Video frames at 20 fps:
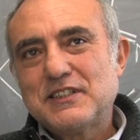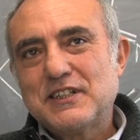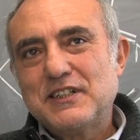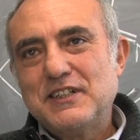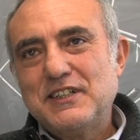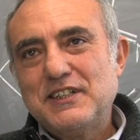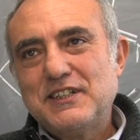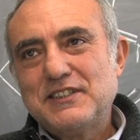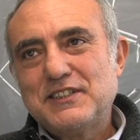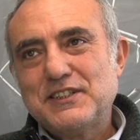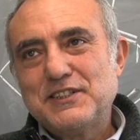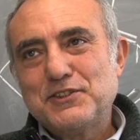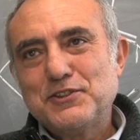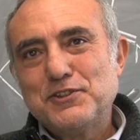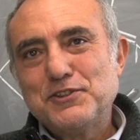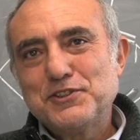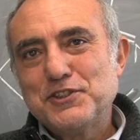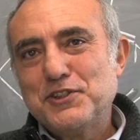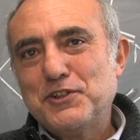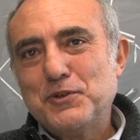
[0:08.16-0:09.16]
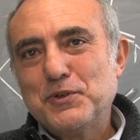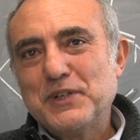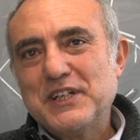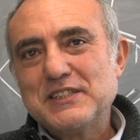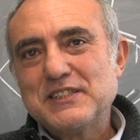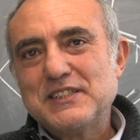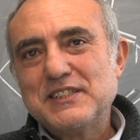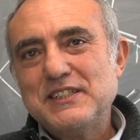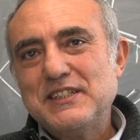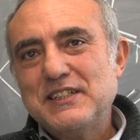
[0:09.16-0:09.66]
tra le altre cose ho
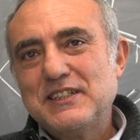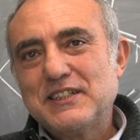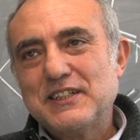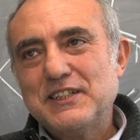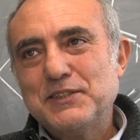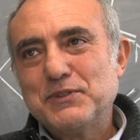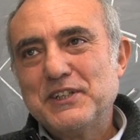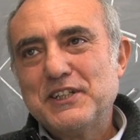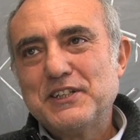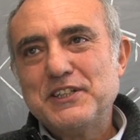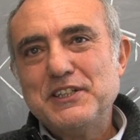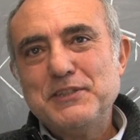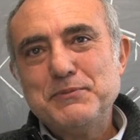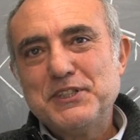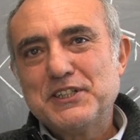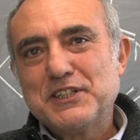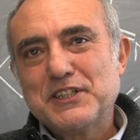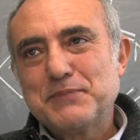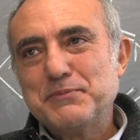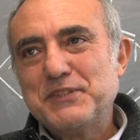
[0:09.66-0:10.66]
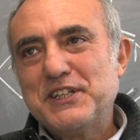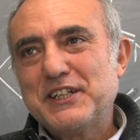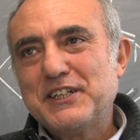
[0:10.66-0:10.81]
una zia che è una chimica che mi